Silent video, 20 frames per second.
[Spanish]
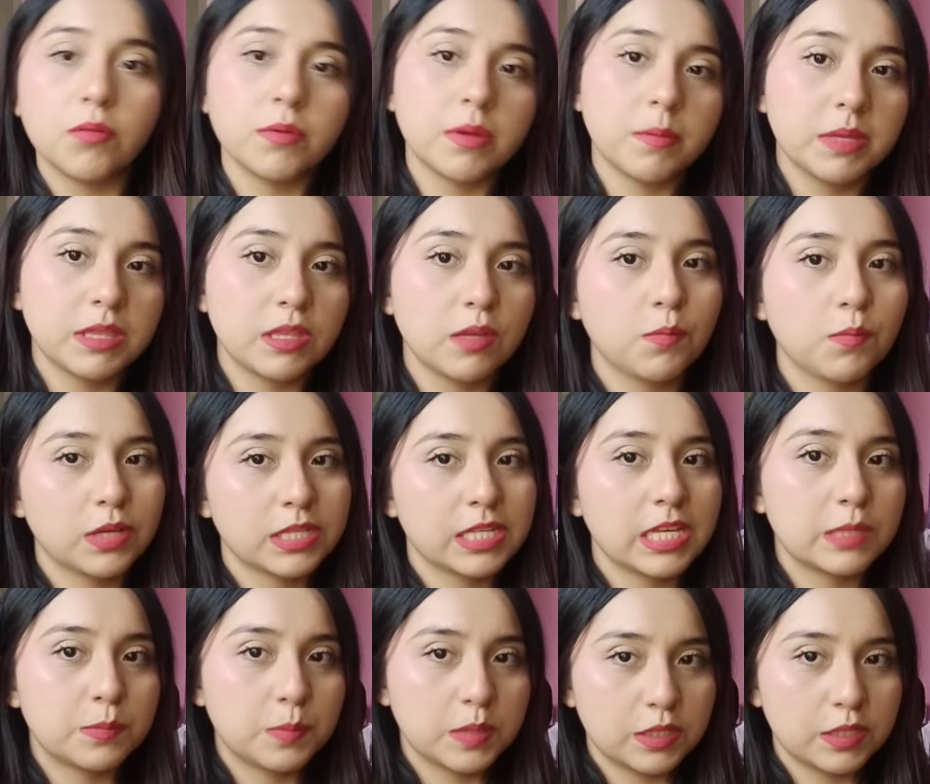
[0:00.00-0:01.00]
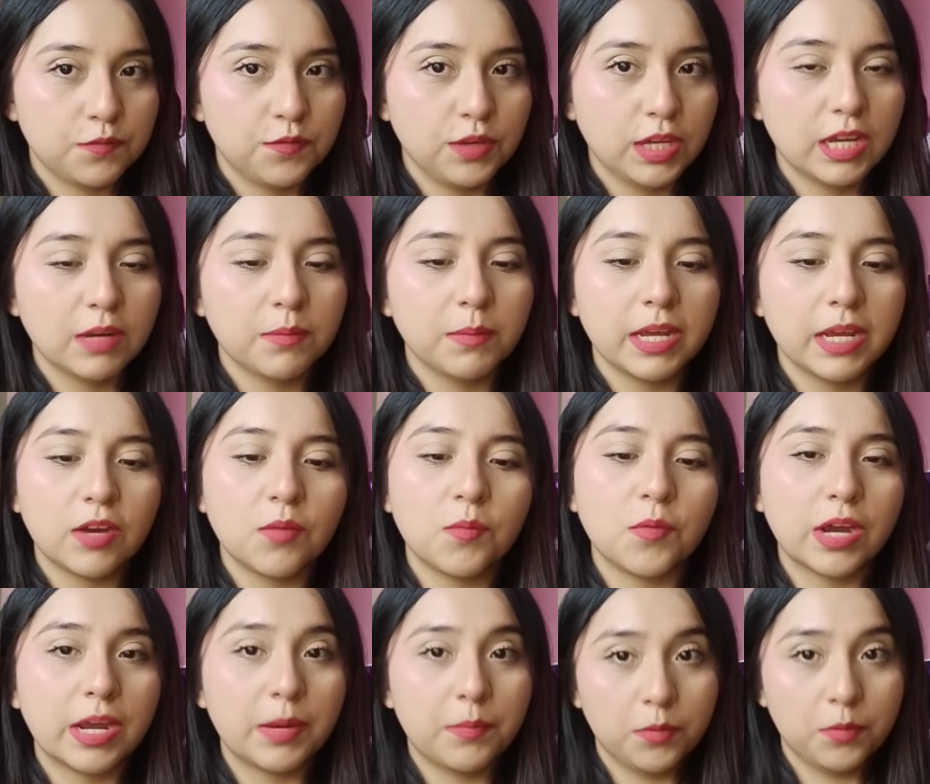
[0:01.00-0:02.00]
Obviamente pues especifíquenme
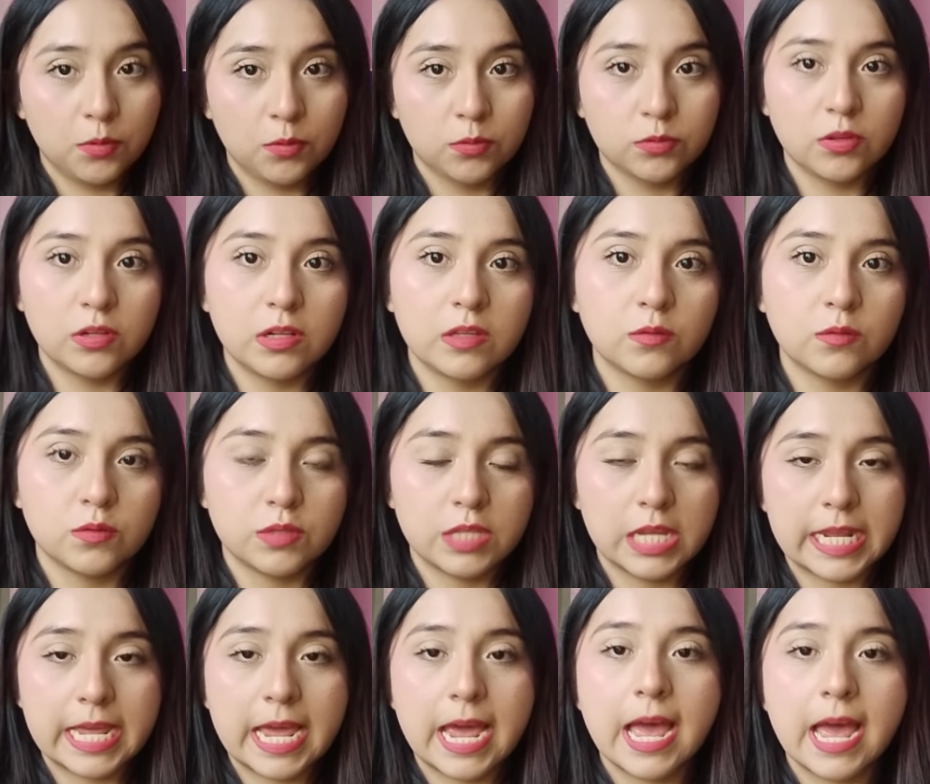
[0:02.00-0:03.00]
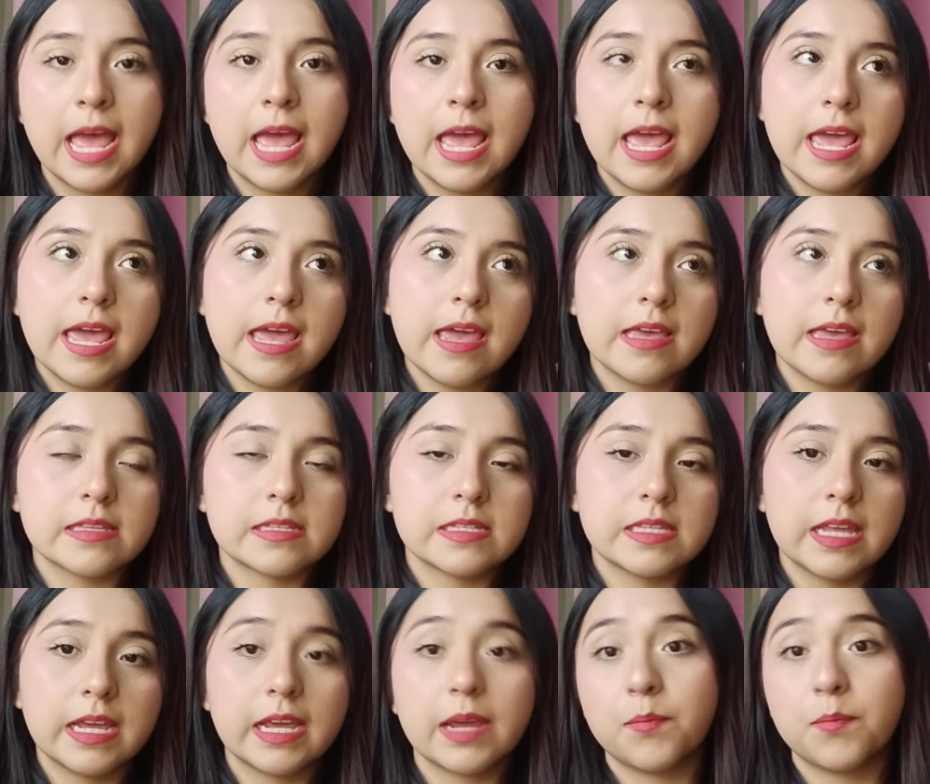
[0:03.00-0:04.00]
como qué producto les gustaría
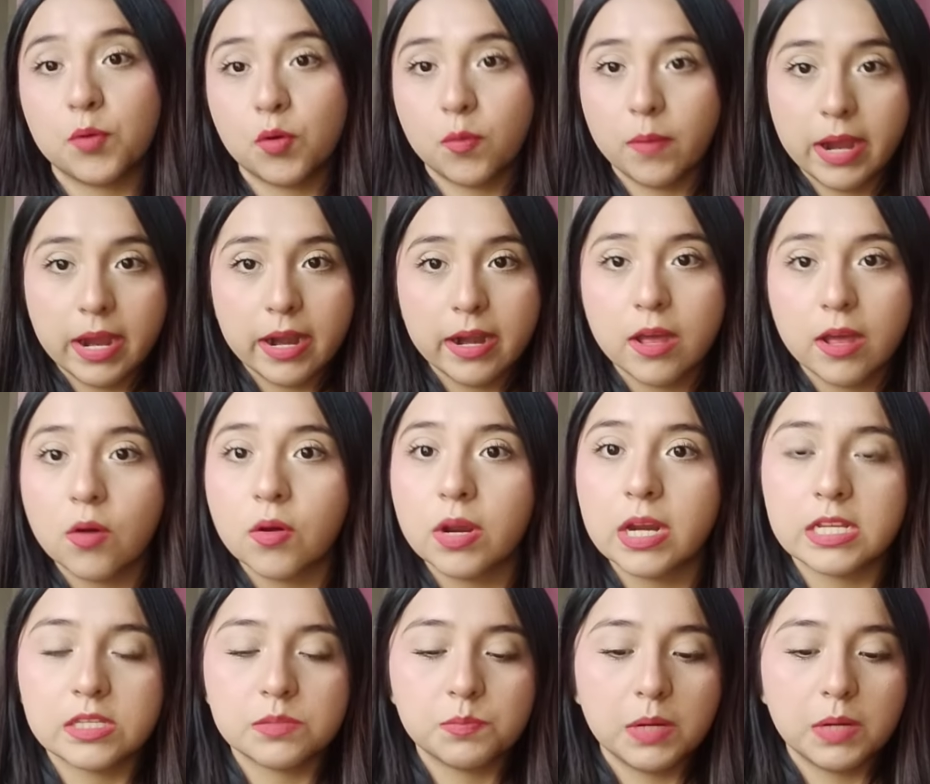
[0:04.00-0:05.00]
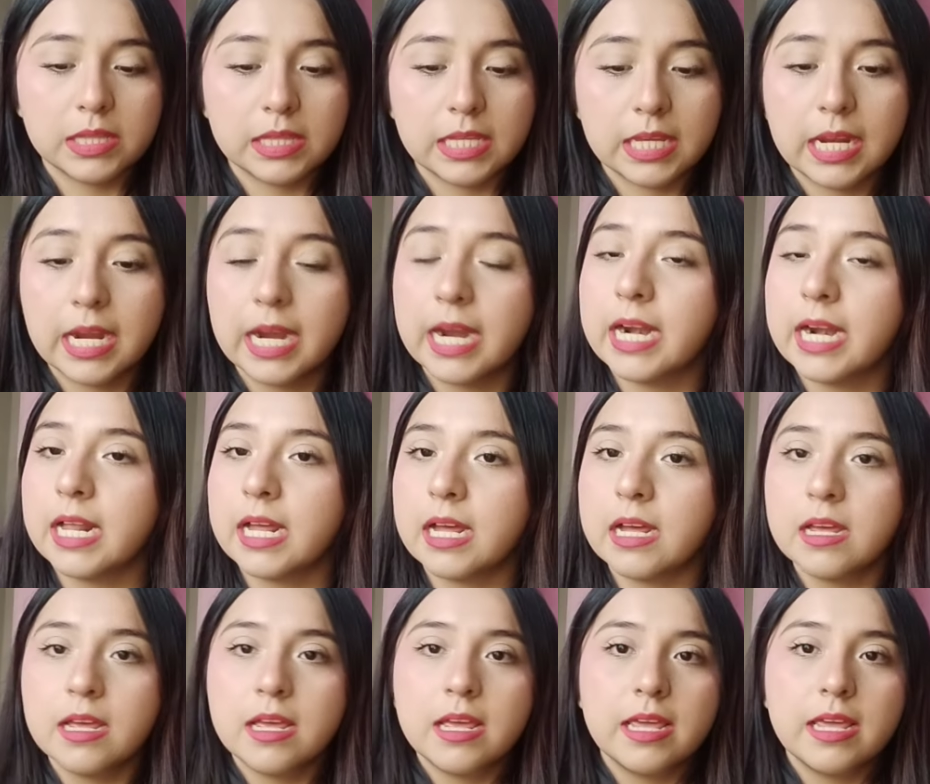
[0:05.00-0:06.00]
este, que probara o que les
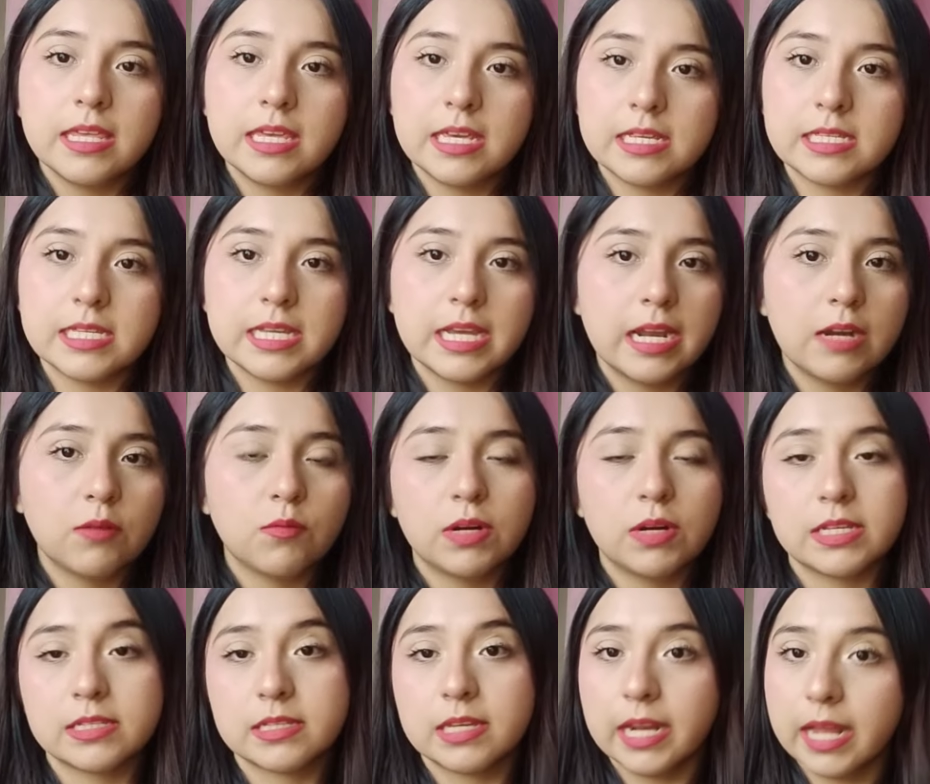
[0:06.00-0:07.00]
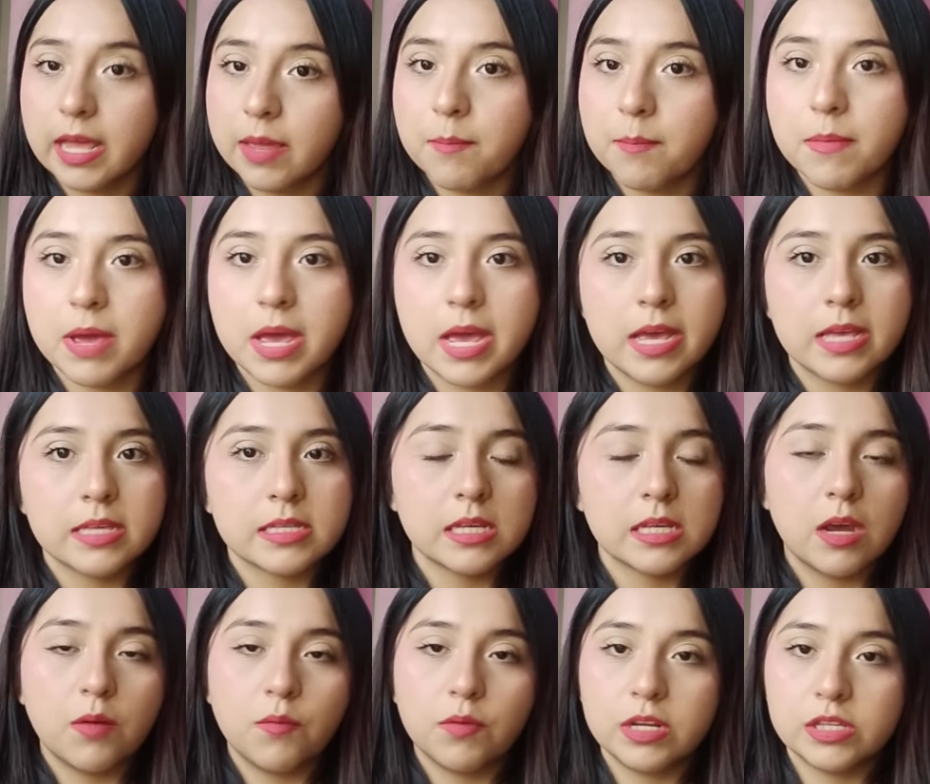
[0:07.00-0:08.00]
platicara, ya sea algunas cremas,
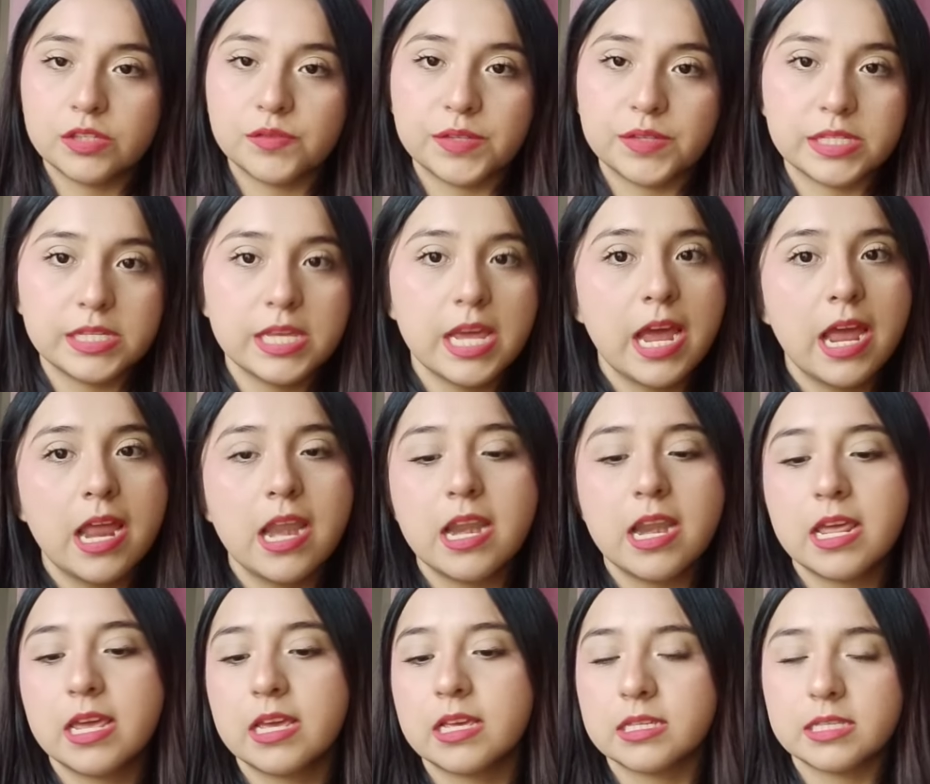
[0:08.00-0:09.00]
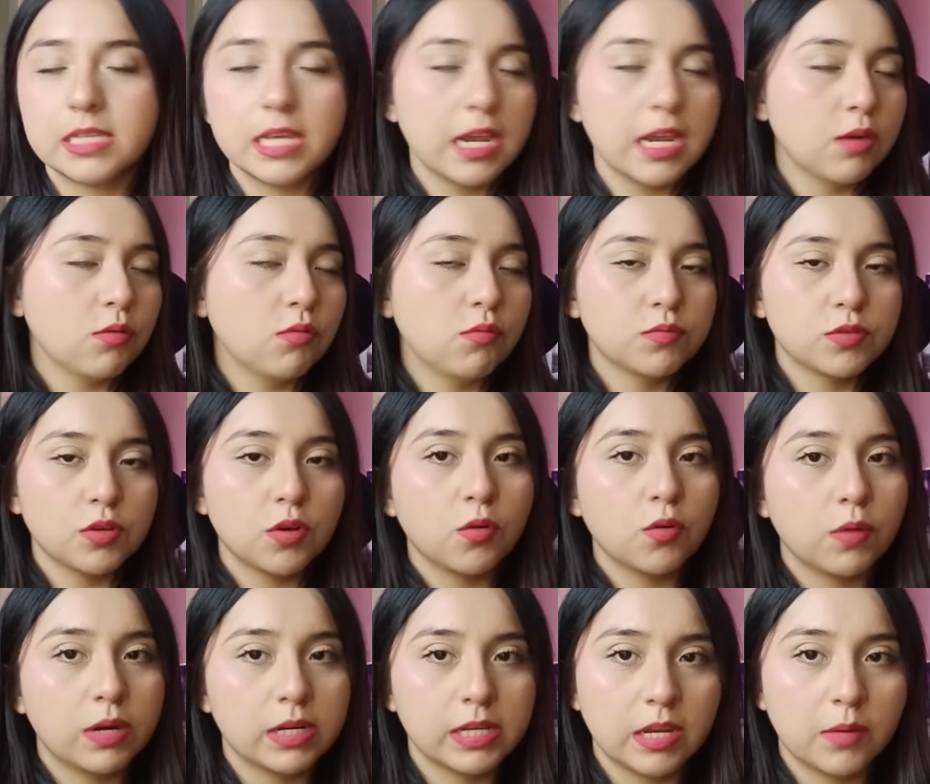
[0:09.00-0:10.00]
jabones faciales, serums
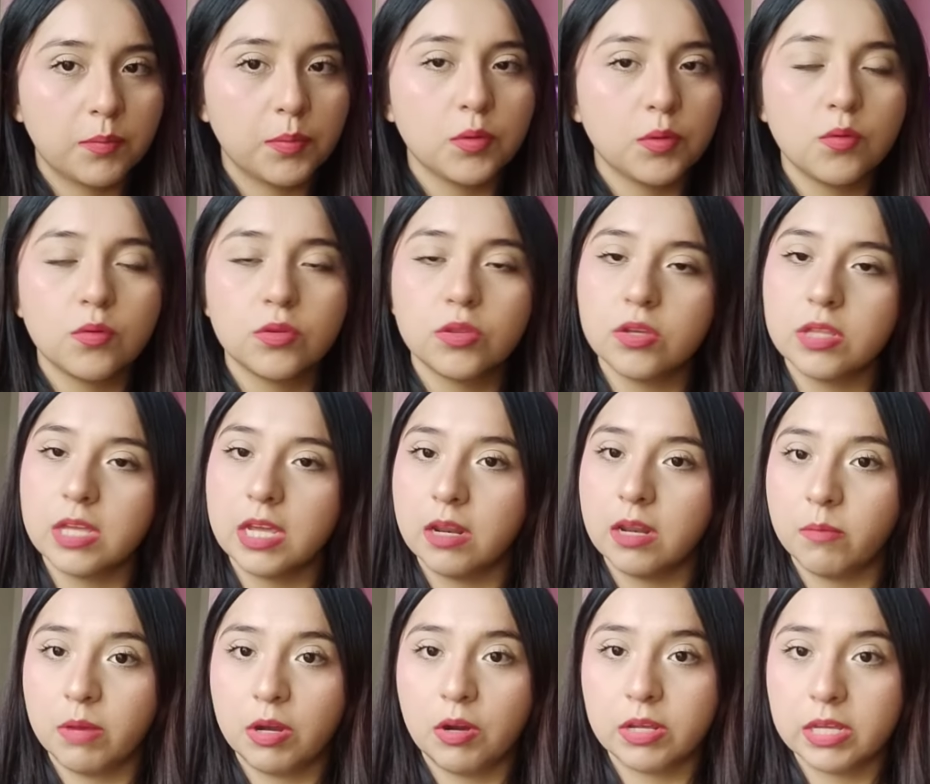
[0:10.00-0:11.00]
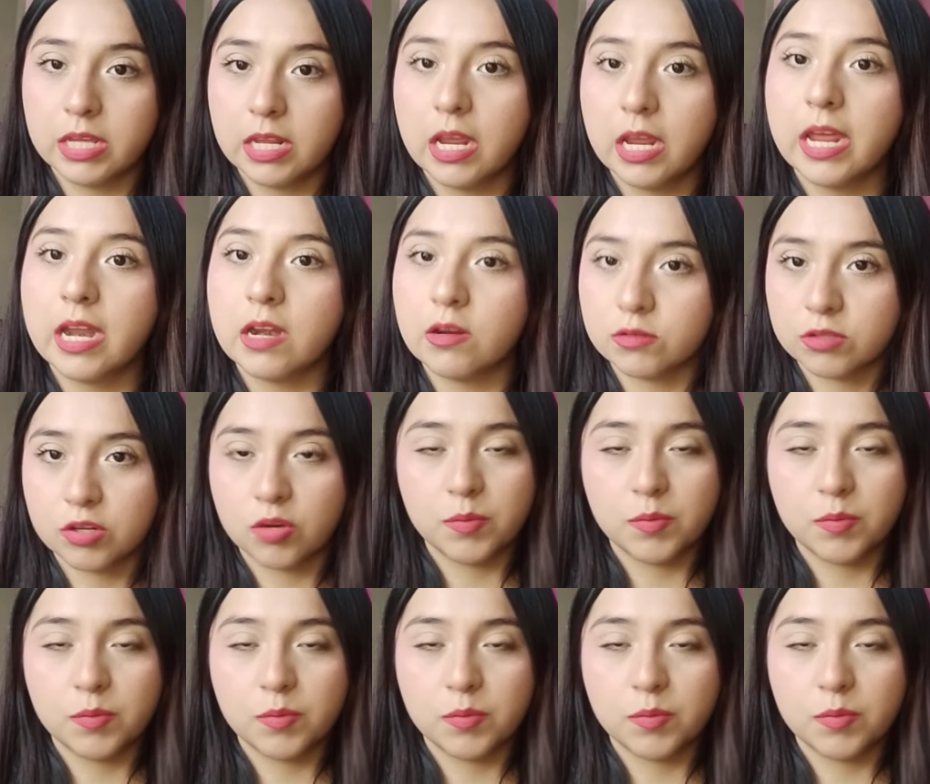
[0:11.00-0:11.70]
o cualquier producto, déjenmelo aquí en los